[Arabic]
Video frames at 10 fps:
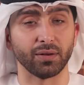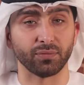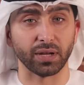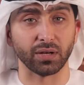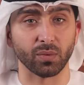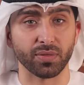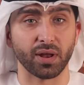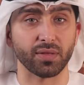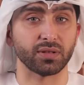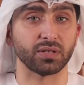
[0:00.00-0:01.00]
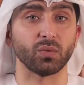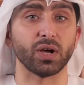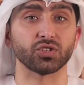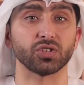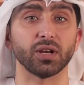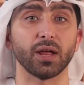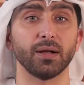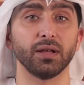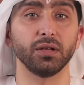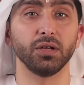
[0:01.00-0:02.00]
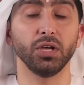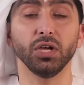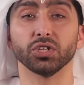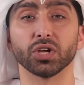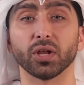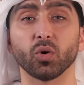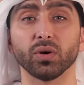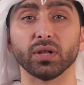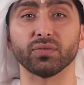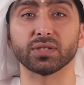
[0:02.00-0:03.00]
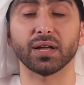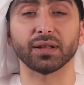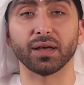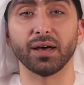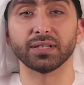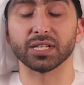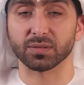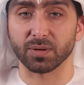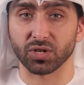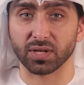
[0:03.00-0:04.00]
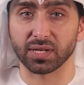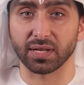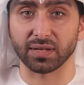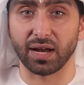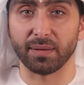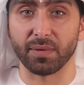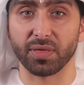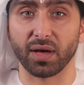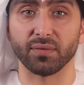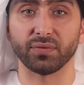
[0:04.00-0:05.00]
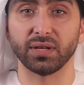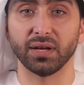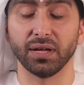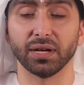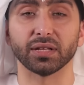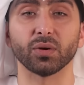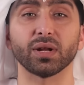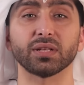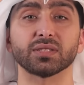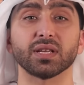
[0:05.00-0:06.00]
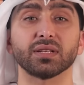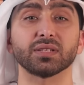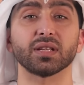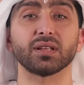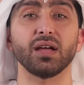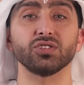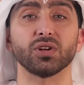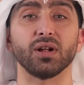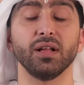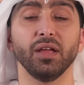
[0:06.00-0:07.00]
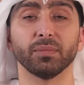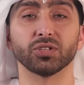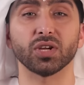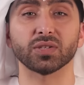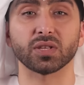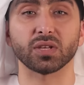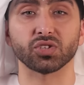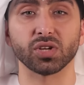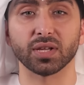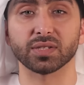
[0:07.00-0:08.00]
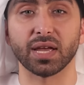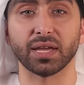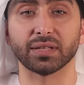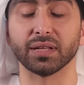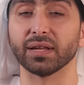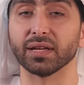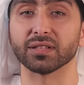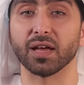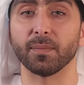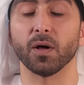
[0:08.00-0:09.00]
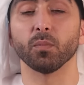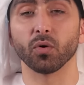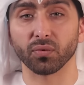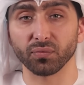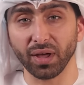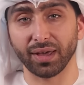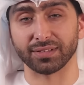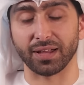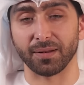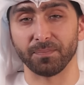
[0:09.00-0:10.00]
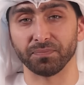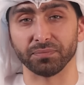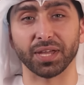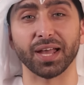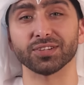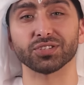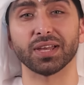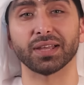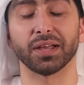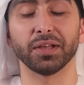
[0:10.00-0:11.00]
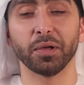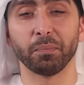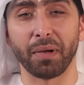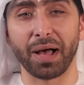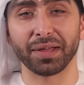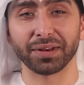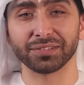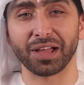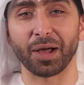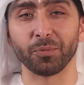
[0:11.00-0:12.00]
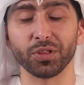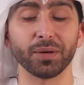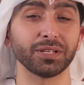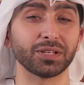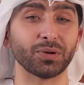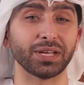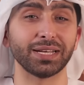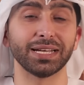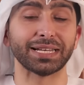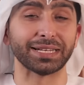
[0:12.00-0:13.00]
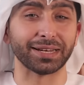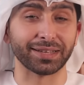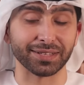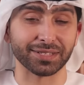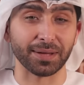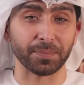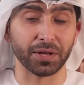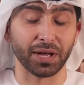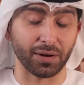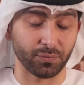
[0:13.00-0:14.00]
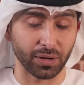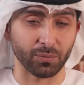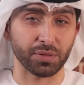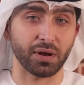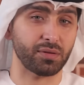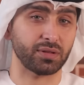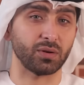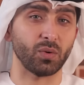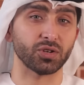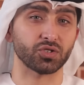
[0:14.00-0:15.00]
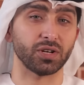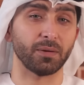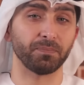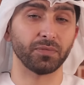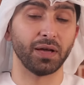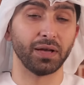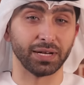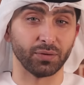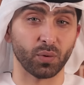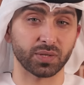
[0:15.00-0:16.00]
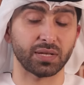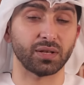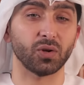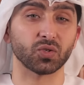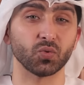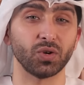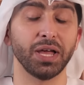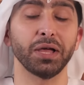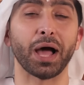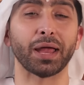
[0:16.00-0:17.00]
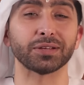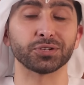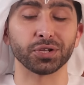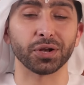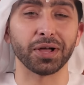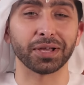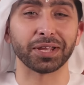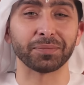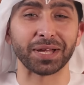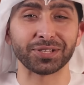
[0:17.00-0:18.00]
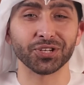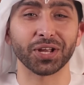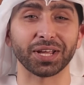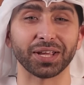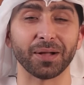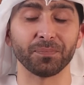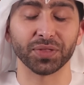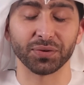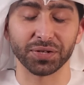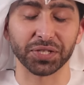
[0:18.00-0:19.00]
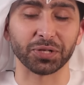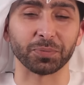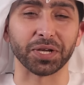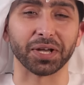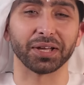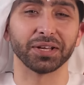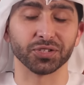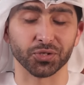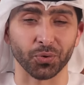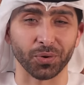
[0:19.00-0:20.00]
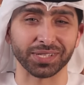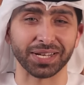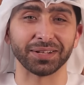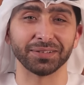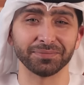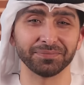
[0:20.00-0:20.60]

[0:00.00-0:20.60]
2023 شاركوني في التعليقات اسم شخصية العام الثقافية لدورة السادسة عشرة من جائزة الشيخ زايد للكتاب مرفقة بهاشتاغ معرض أبو ظبي الدولي للكتاب 2023 لفرصة الحصول على اشتراك مجاني في تطبيق ستوري تيل